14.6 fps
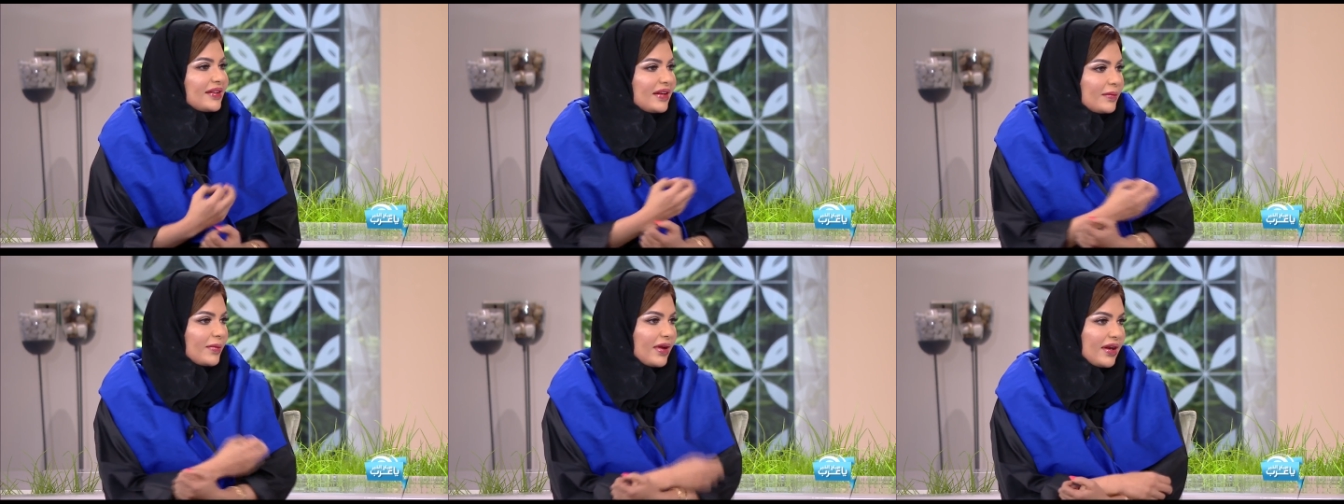
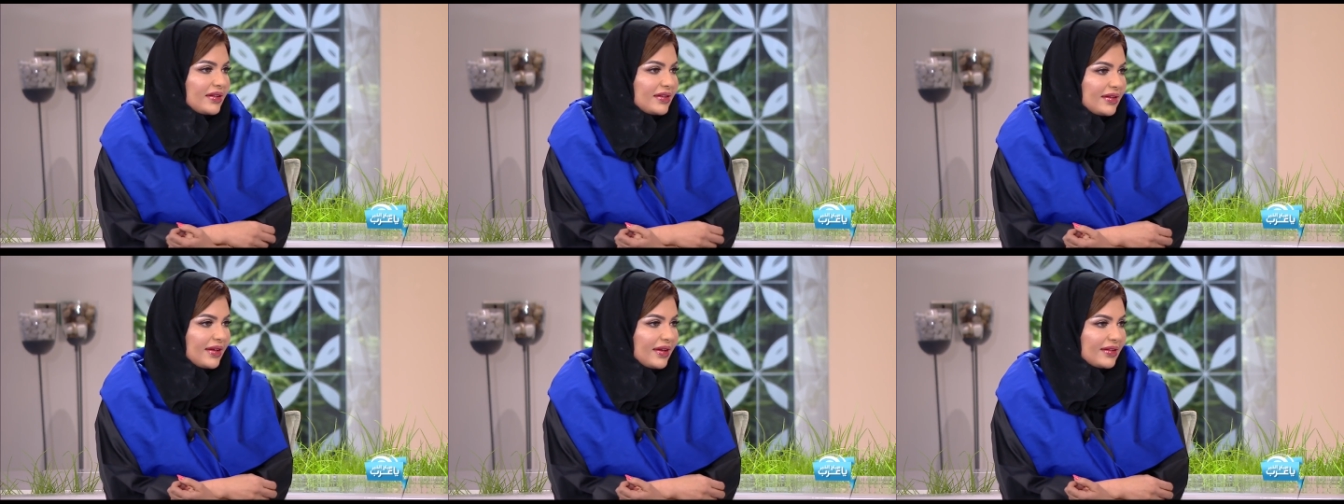
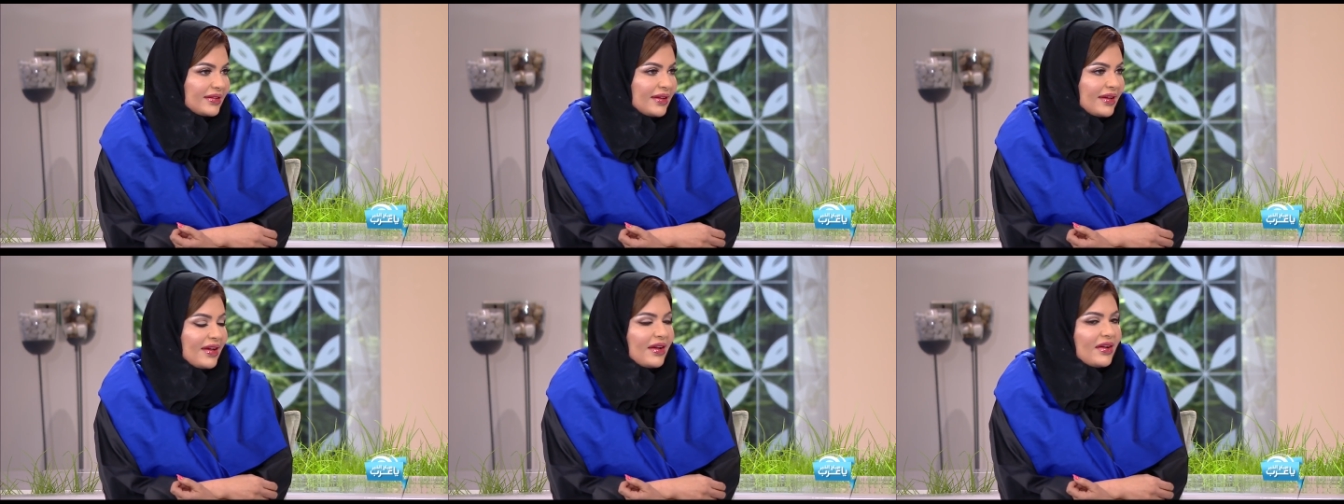الاماراتيات
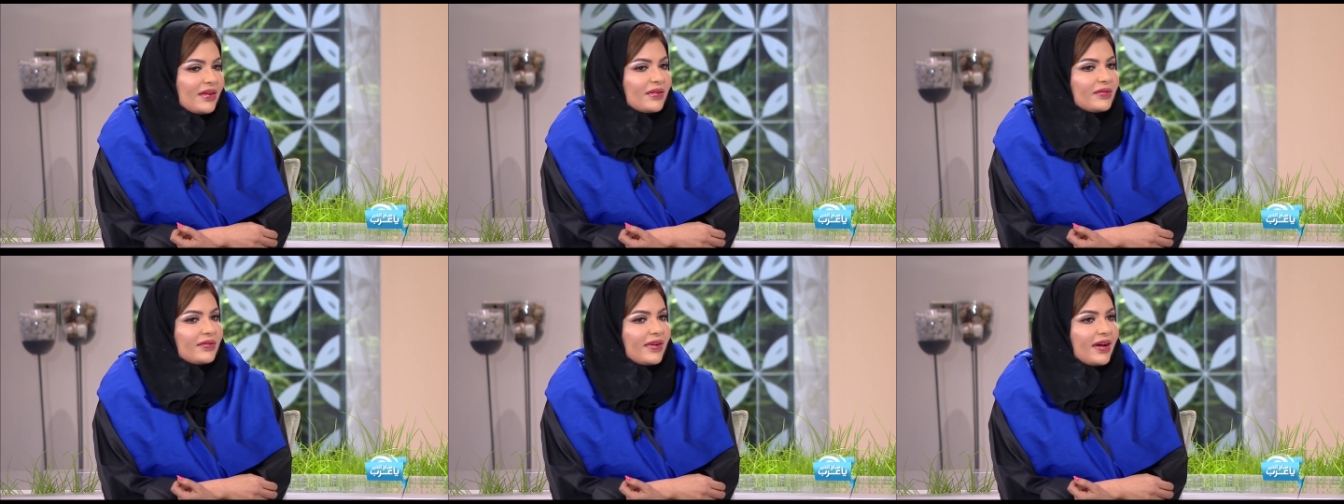
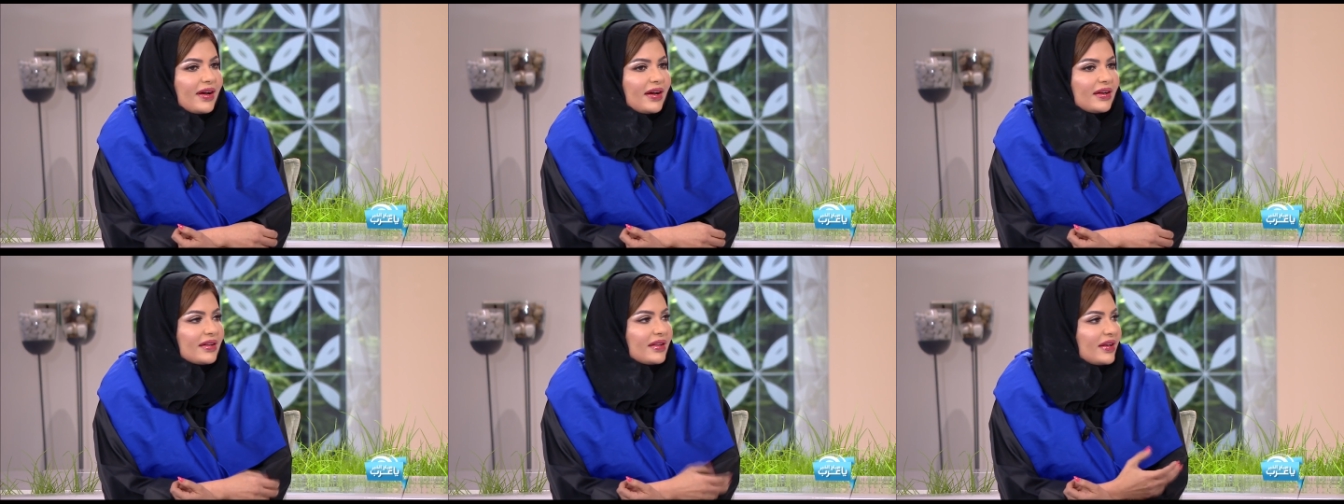
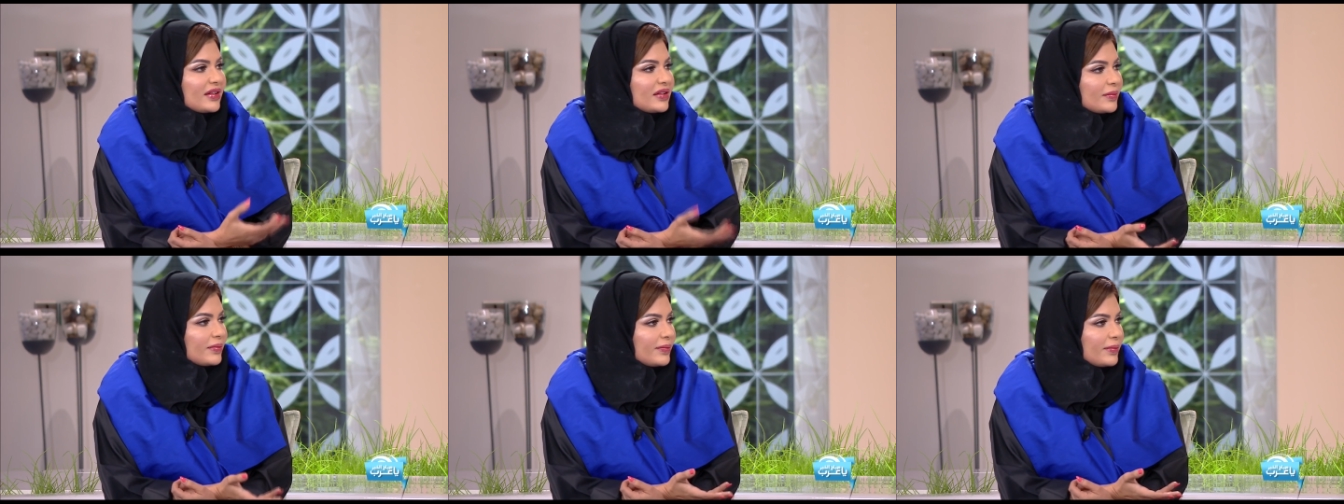
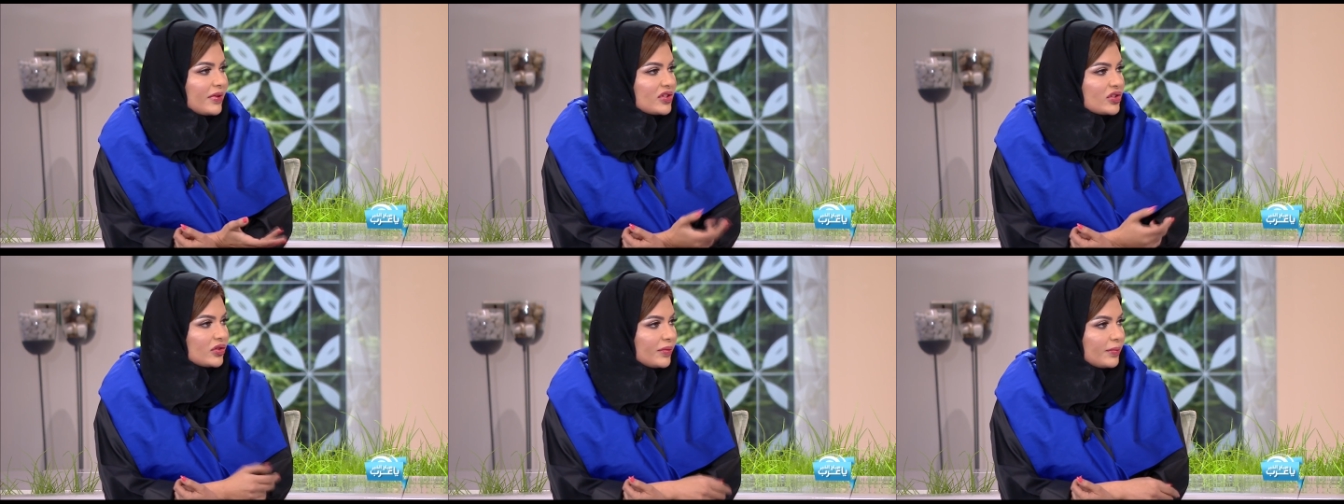فحظيت
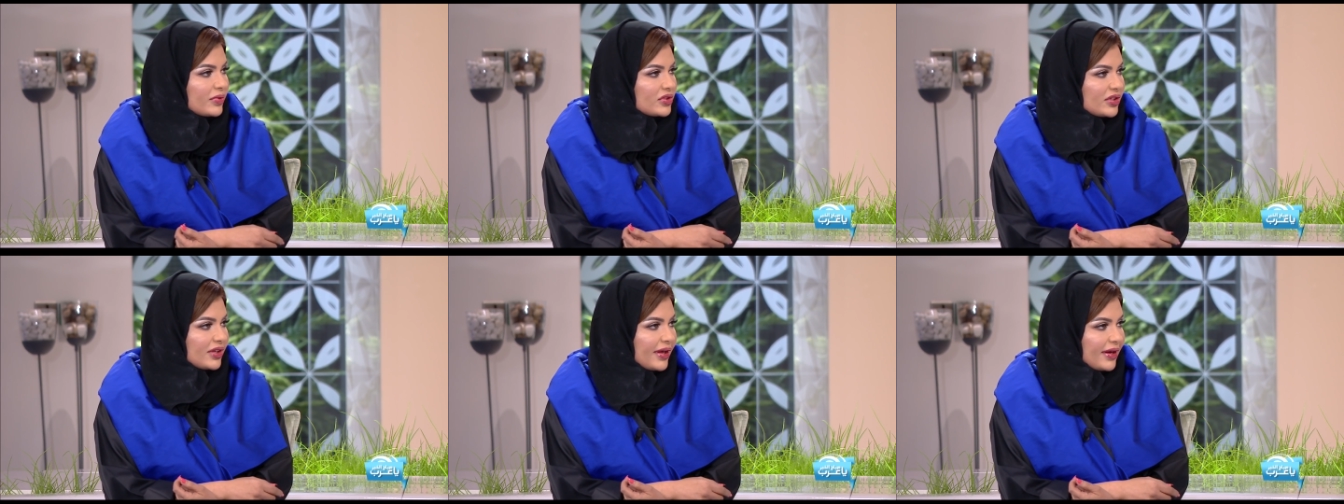بمشروع
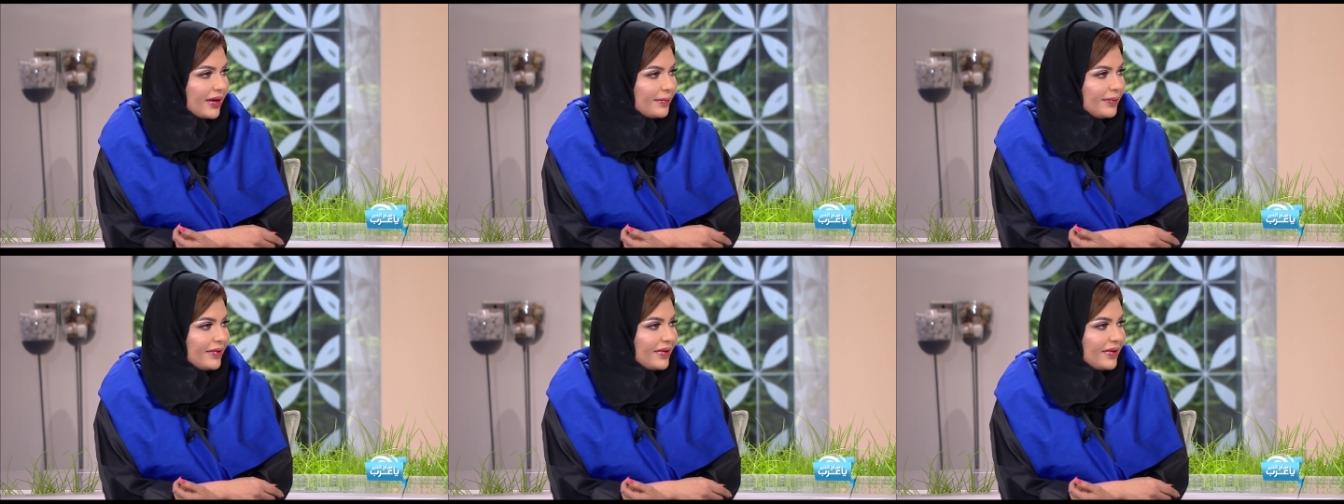برج العرب